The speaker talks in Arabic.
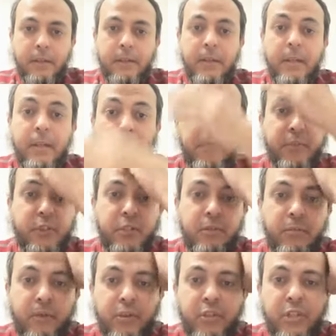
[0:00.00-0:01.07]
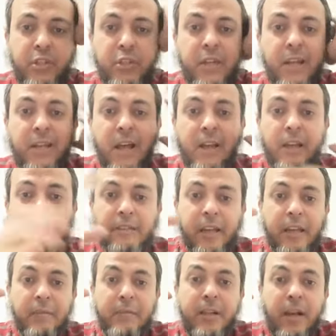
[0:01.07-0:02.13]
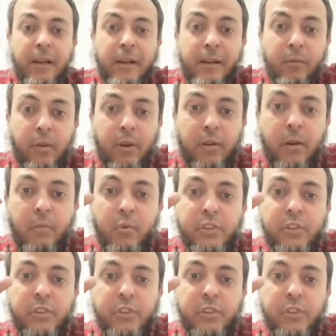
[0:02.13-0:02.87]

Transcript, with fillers: لان مفيش مفيش تنشئه التعليم الحلال والحرام